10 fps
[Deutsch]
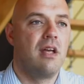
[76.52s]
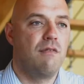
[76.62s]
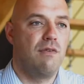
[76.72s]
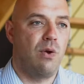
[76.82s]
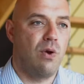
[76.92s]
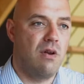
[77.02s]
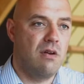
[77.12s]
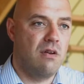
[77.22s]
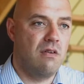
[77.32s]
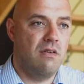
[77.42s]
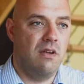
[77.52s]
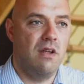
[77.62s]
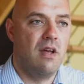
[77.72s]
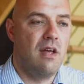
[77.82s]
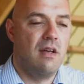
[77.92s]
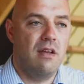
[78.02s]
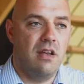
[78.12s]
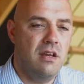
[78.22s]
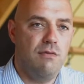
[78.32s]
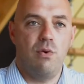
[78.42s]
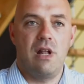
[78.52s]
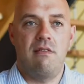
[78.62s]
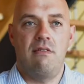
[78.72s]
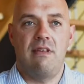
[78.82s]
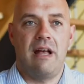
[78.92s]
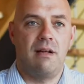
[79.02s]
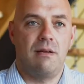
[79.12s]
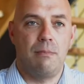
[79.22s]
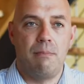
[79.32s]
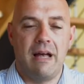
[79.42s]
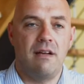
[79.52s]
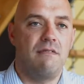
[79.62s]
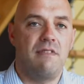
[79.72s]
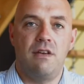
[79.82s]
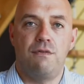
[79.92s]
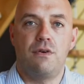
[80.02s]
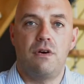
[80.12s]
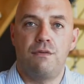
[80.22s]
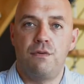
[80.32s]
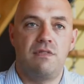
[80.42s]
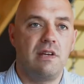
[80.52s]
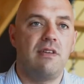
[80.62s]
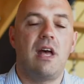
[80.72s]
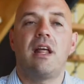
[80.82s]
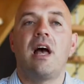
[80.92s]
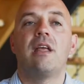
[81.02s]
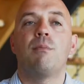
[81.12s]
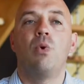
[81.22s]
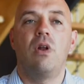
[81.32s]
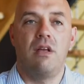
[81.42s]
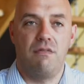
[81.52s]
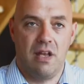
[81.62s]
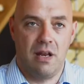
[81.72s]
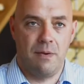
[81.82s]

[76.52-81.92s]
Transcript: Wir können die individuellsten Sachen machen, welche vor fünf, sechs Jahren gar nicht möglich wären.